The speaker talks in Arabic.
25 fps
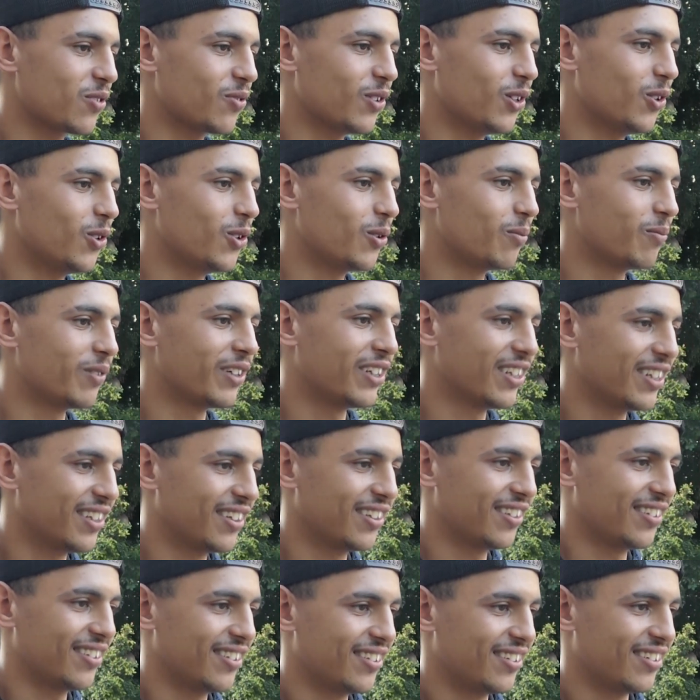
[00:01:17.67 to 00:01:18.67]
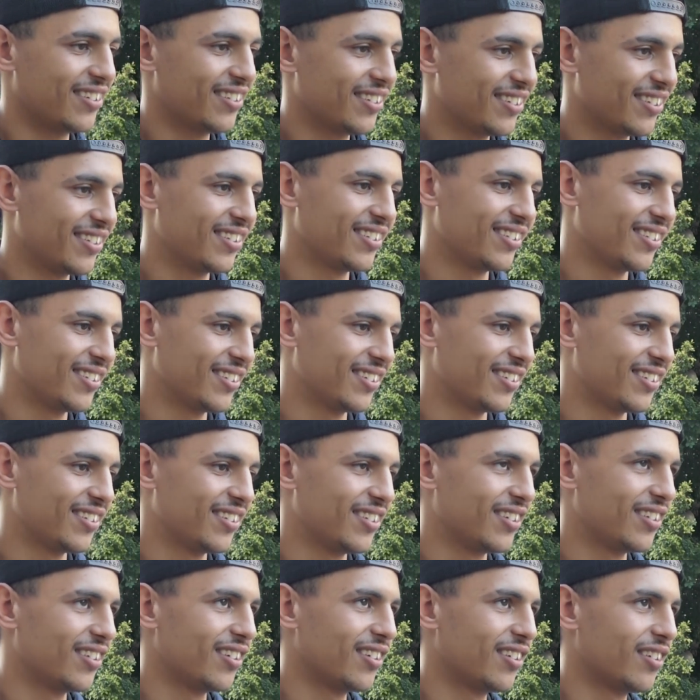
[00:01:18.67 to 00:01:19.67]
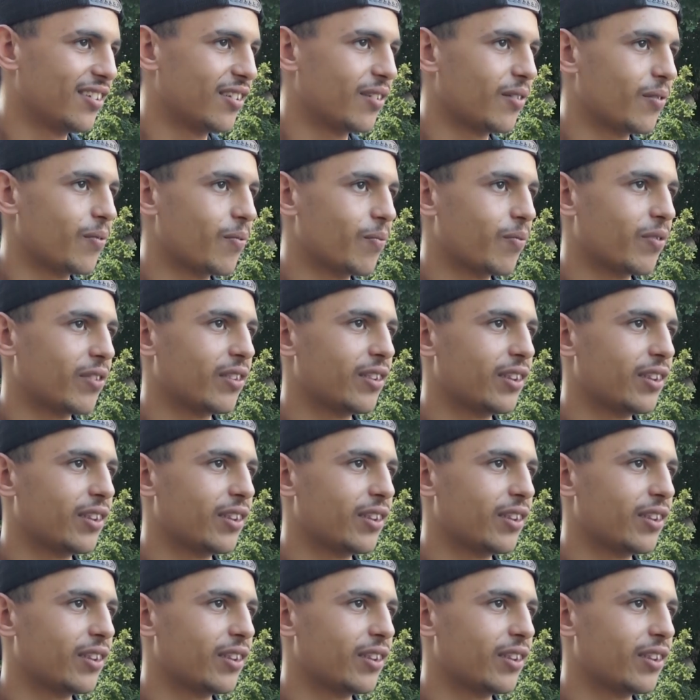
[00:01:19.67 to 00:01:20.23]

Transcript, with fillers: في الحومه. تقرا انت ولا